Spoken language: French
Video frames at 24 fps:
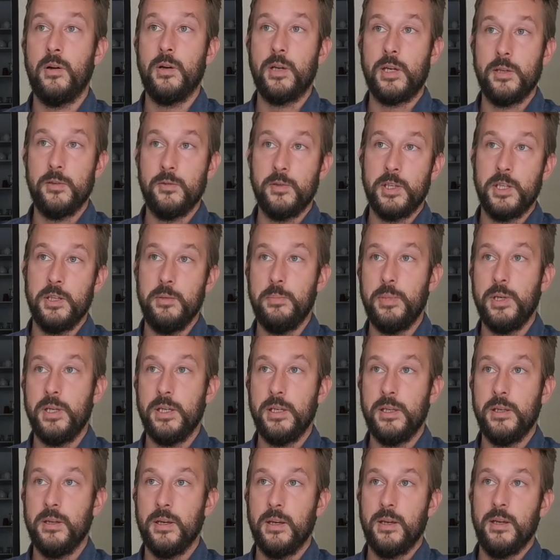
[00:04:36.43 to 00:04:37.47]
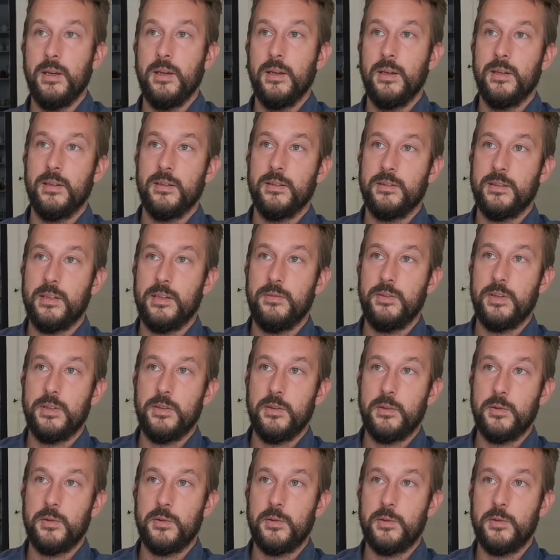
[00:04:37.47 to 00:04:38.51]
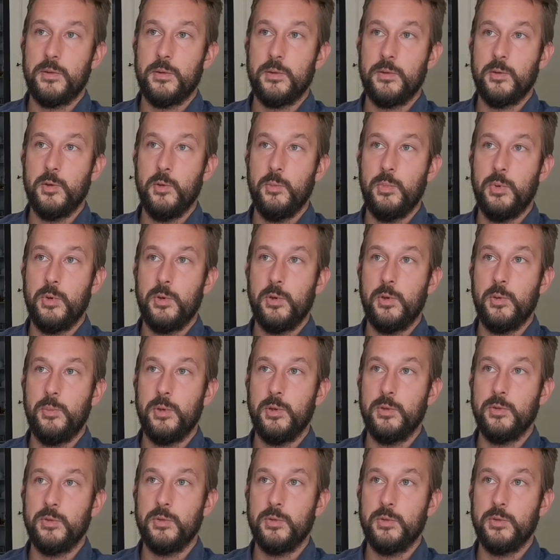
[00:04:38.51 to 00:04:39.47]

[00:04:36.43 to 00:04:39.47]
Un client qui paye, ça va dans le pot de l'open